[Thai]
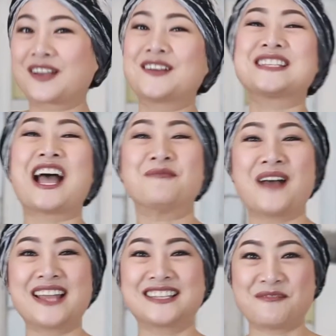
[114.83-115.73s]
ก็สา
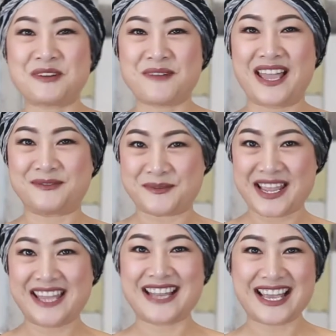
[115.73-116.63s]
มารถนำมาแบ่งประเภ
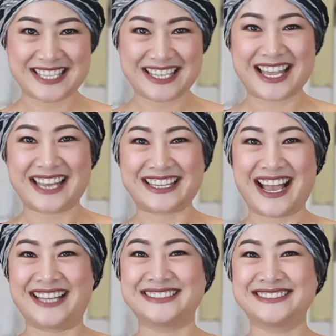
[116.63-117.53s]
ทได้เช่นกันค่ะ